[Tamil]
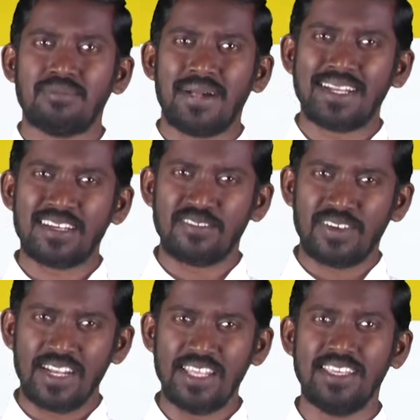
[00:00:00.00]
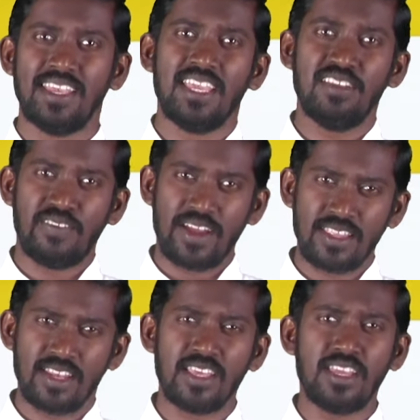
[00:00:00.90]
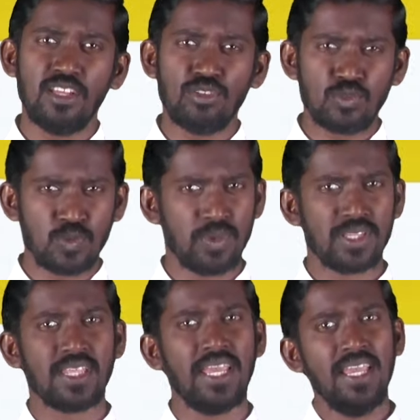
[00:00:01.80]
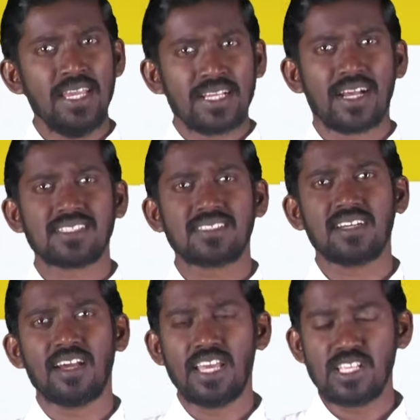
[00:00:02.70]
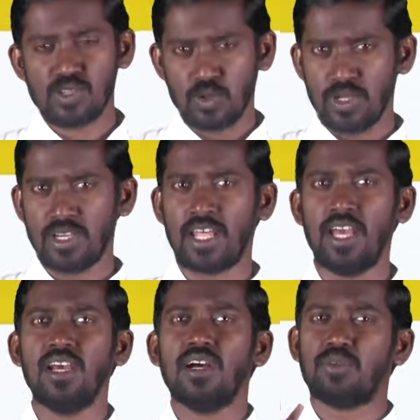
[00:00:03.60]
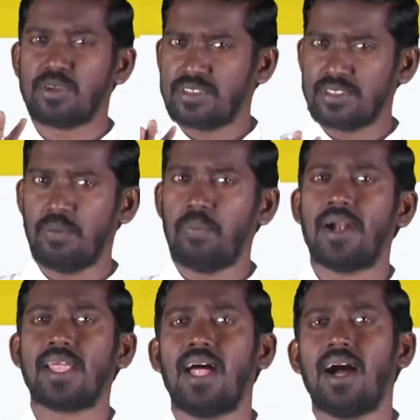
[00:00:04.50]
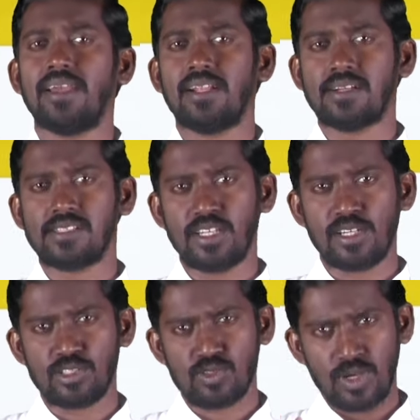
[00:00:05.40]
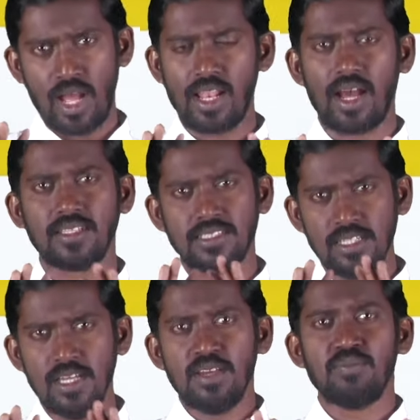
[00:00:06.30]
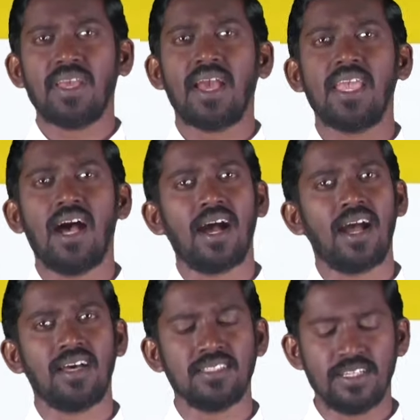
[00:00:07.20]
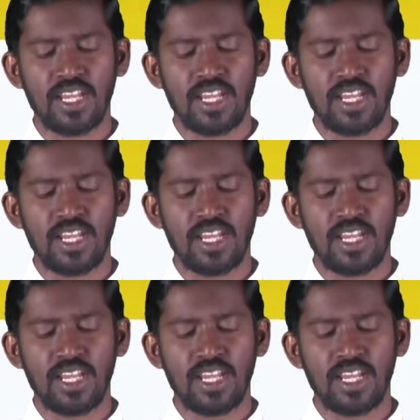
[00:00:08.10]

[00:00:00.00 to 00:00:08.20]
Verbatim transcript: மன வழியை வேதனையை துன்பத்தை கஷ்டங்களை சொல்லுகிற ஒரு திருப்பாடலாக இருக்கிறது என்று சொன்னால் அது மிகையாகாது